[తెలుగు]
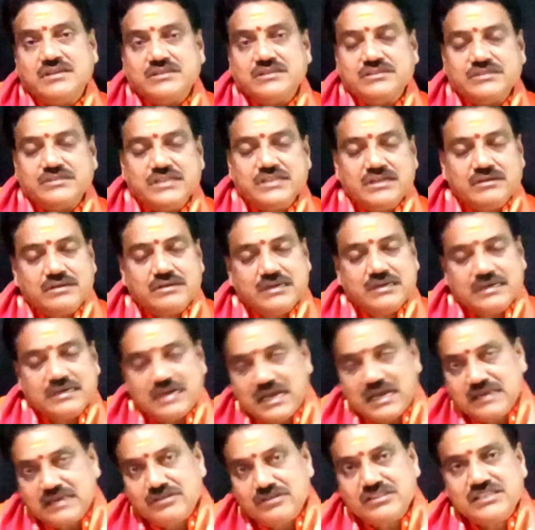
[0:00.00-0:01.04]
దేవు
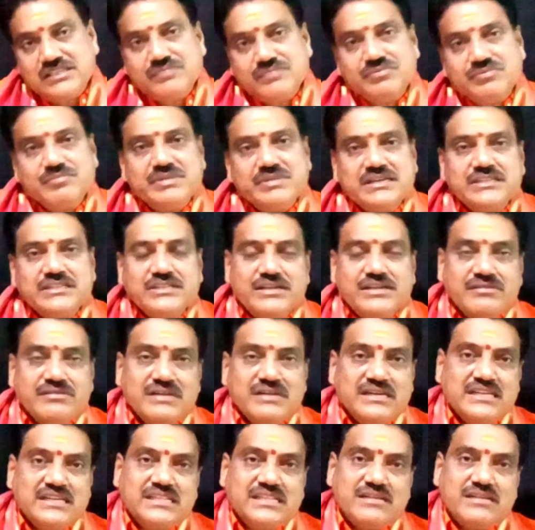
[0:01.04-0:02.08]
గాల్లో దీపం పెట్టి
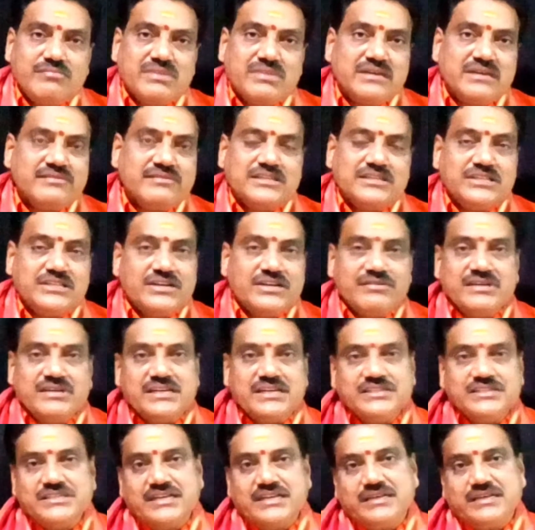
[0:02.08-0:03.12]
అని నీదే భారం అంటే దేవుడు
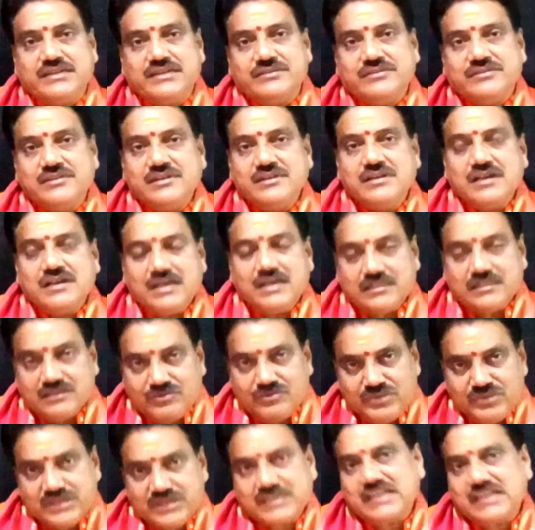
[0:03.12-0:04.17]
ఏం చేయలేడు అందులో
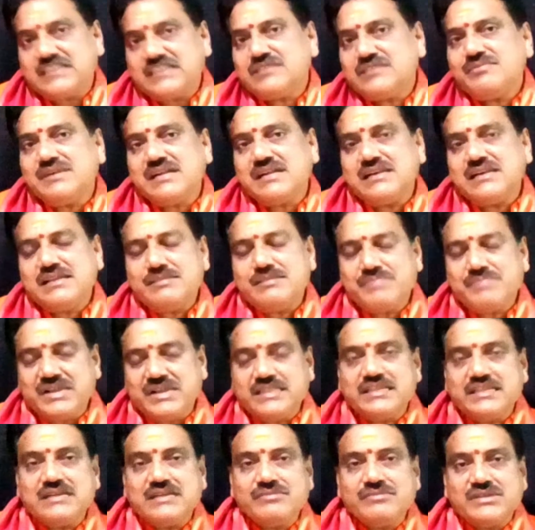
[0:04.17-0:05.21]
మీరు కష్టపడాలి
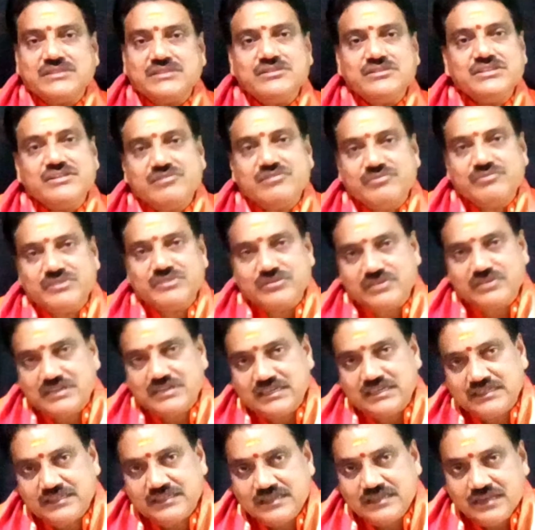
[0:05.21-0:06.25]
ఫలితాన్ని మాత్రం దేవుడి మీద
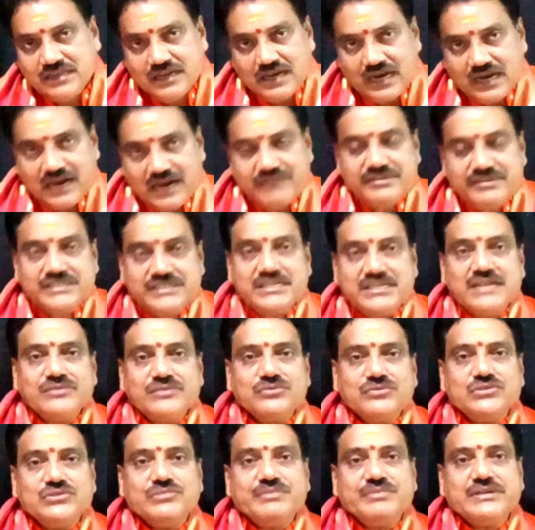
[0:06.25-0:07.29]
వరాలి ఆ విషయాన్ని
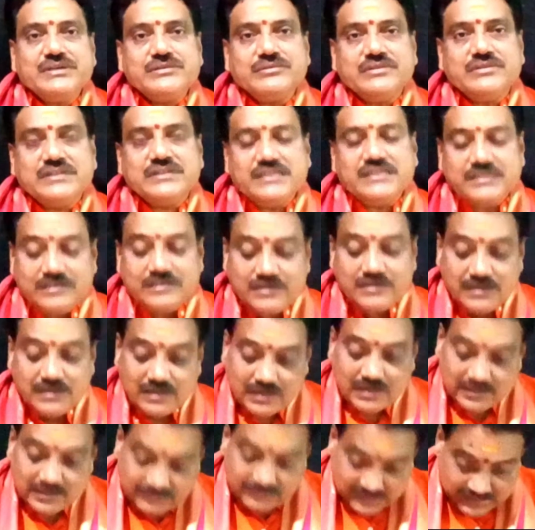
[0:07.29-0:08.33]
గుర్తుపెట్టుకోండి
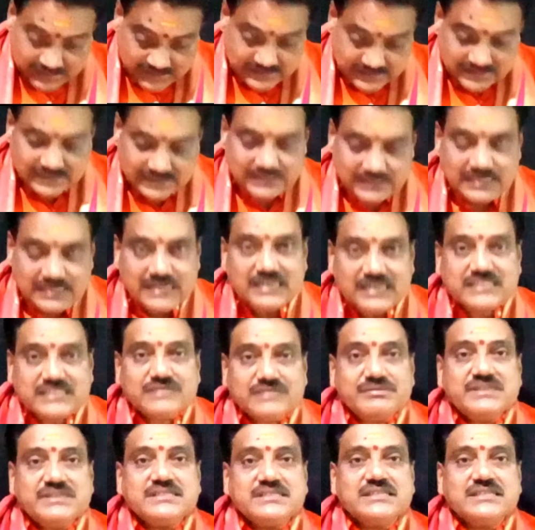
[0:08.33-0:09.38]
అందులో ఖచ్చితంగా
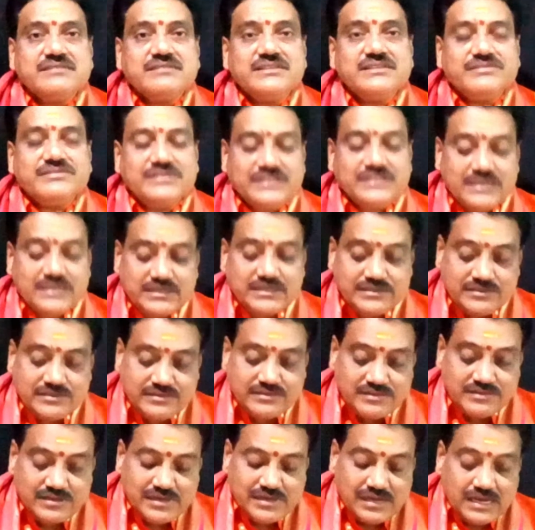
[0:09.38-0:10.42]
కష్టపడి చదవండి
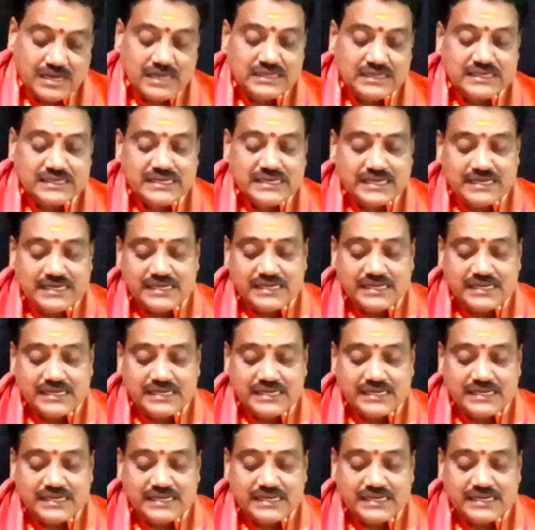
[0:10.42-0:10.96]
విద్యార్థులు అలాగే